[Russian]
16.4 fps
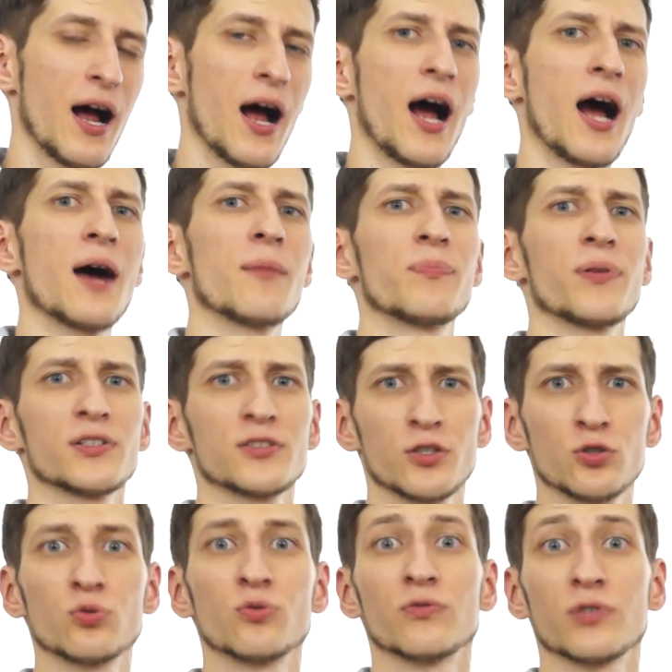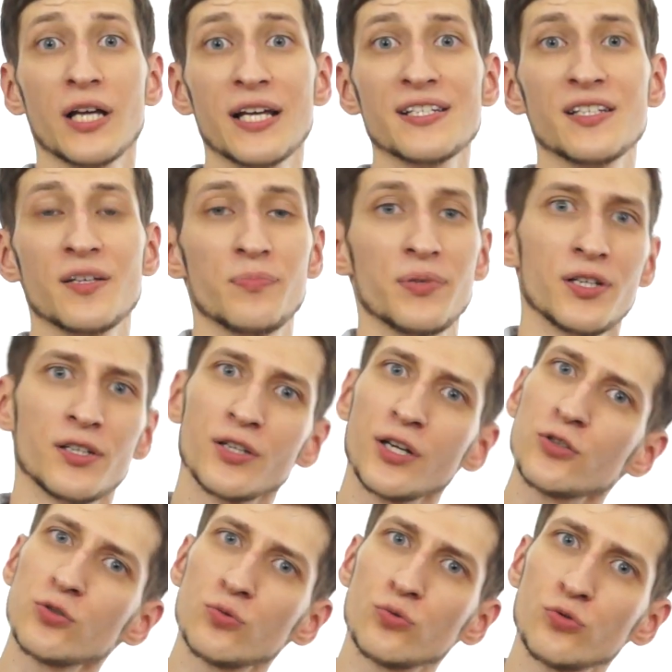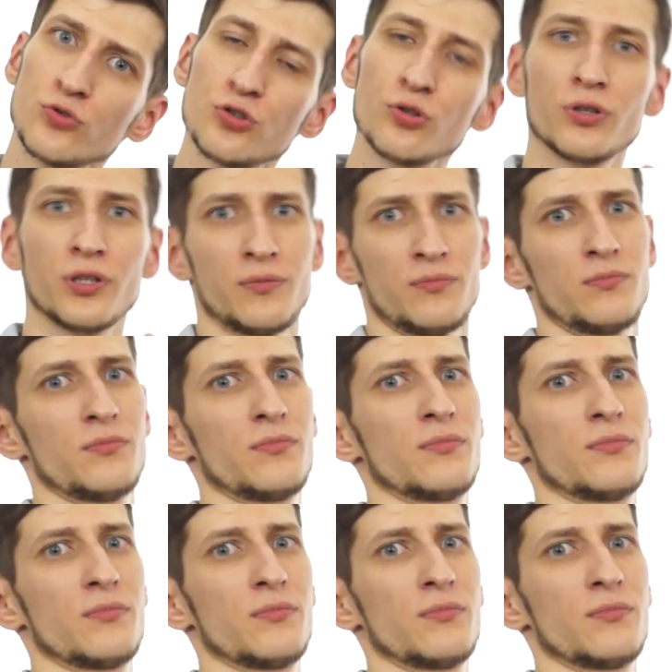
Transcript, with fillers: а полноту власти передать ученым?